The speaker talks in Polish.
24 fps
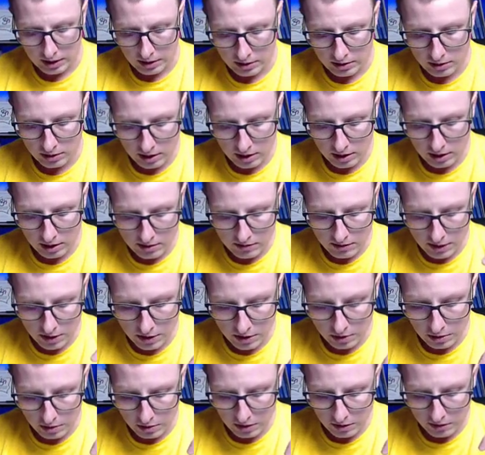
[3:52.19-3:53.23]
No i teraz
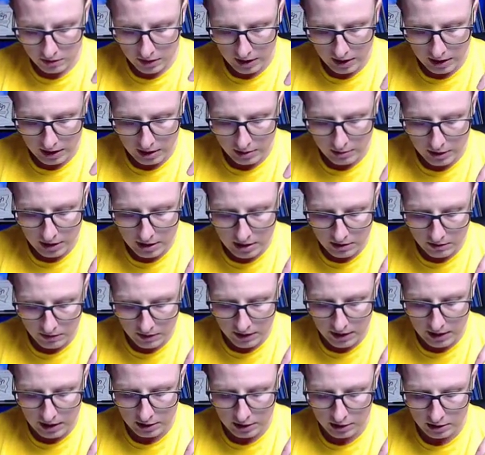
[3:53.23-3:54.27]
właśnie tu w tej animacji
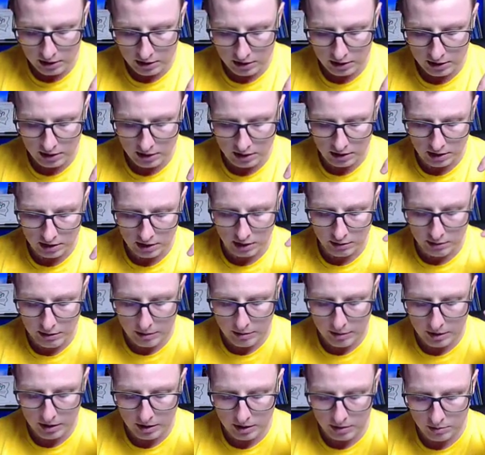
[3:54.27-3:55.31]
widać, że jeżeli
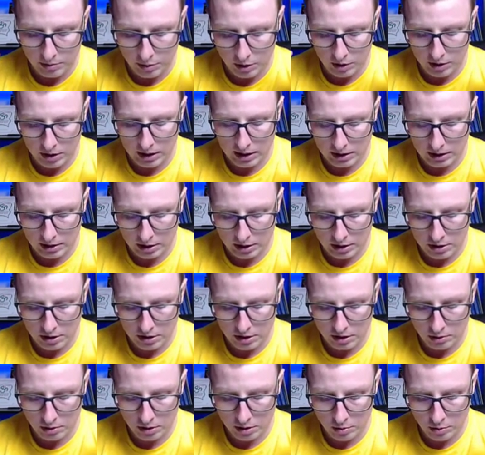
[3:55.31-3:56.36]
mamy ten prąd
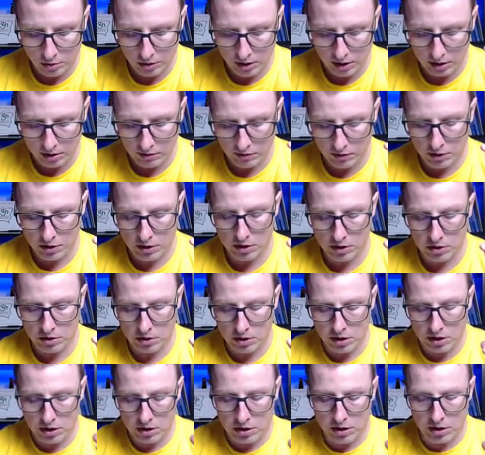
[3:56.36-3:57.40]
elektryczny, który płynie, to widzicie,
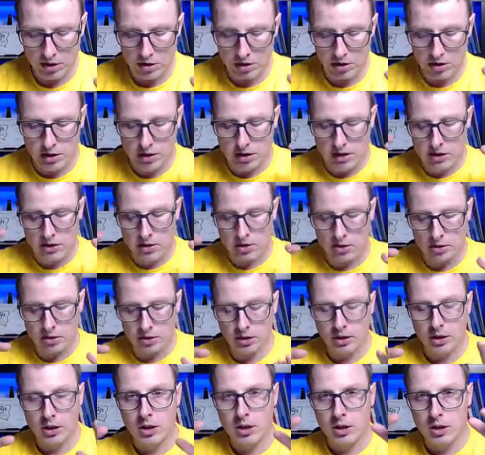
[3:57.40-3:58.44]
coś teraz dzieje, że te
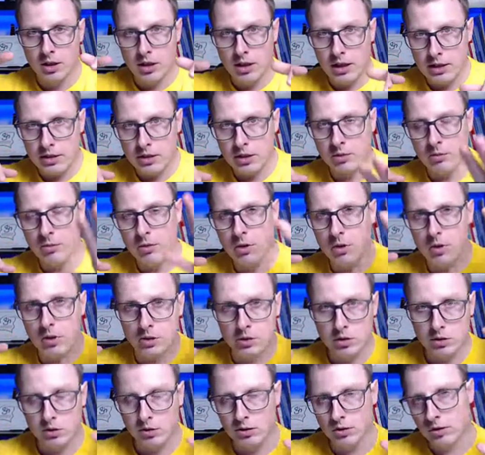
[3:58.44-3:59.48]
elektrony lecą
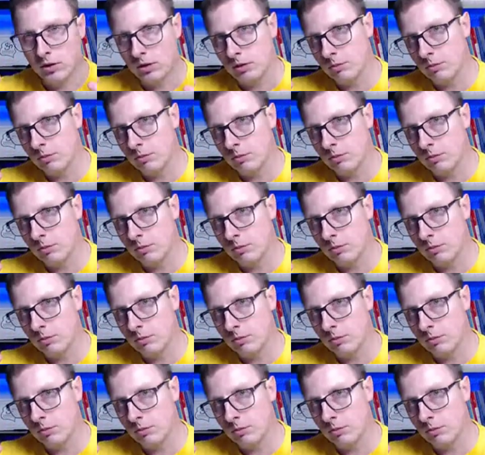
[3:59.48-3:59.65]
od